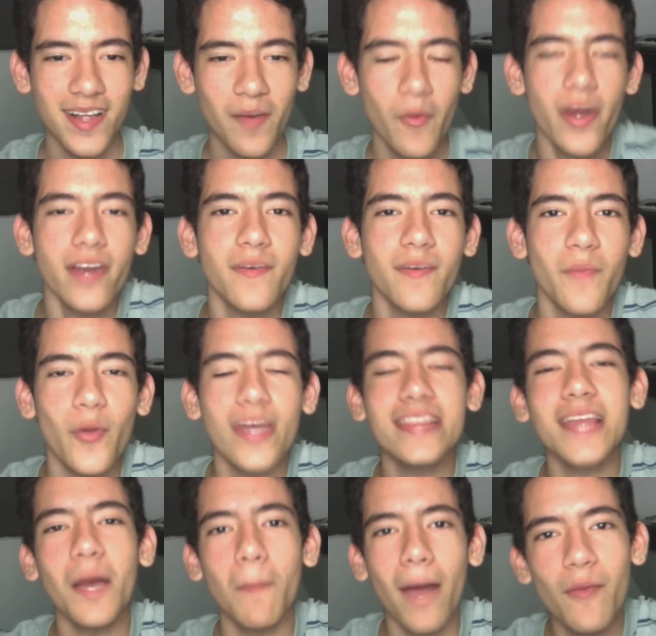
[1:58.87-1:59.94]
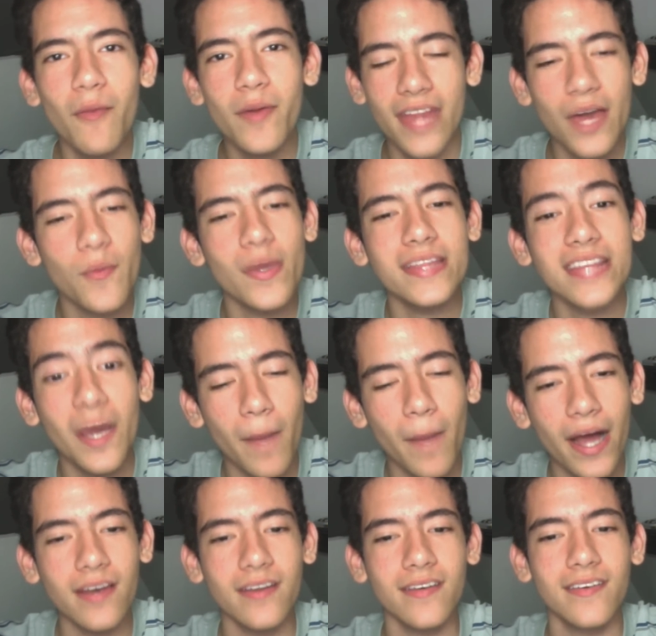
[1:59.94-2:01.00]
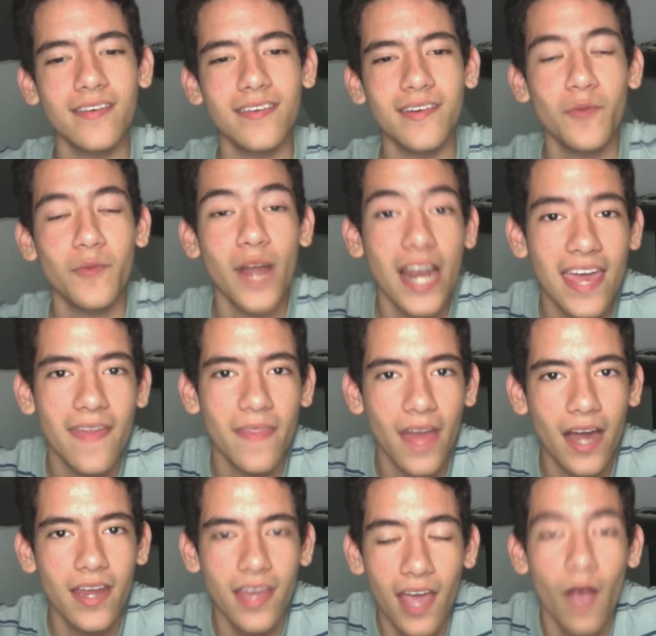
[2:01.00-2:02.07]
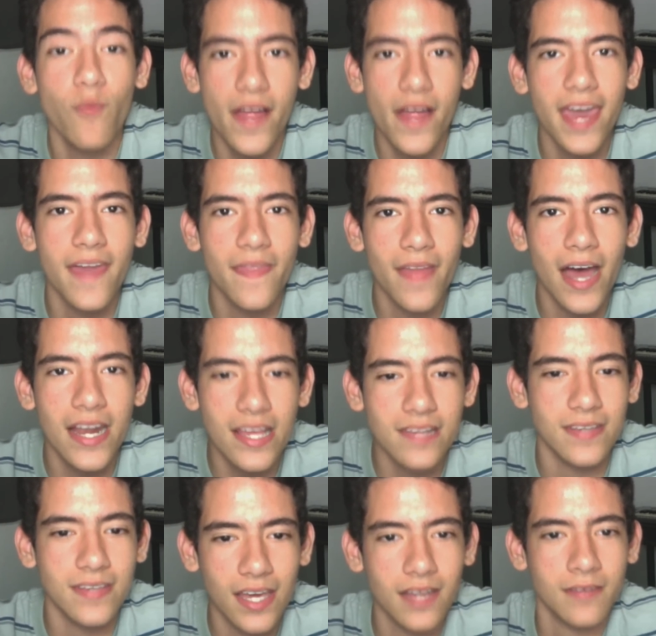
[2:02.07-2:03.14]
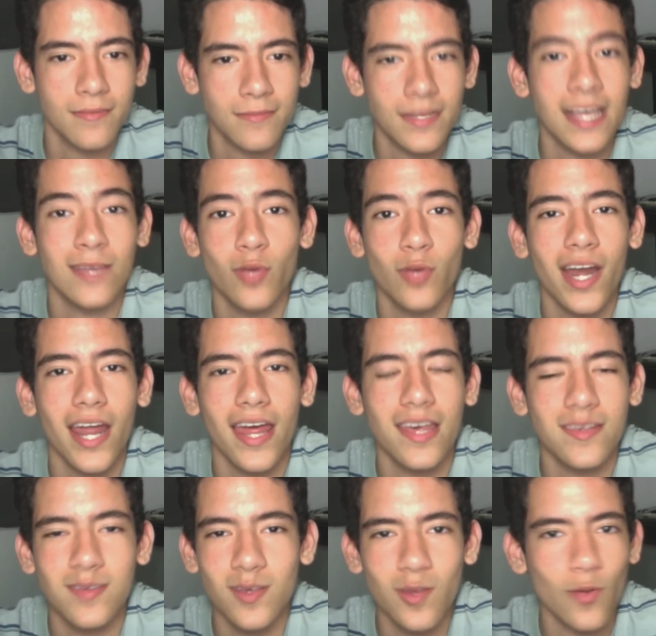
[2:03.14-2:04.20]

Bueno, no está mal, ¿verdad? No está mal. Una legendaria es una legendaria, así que estoy agradecido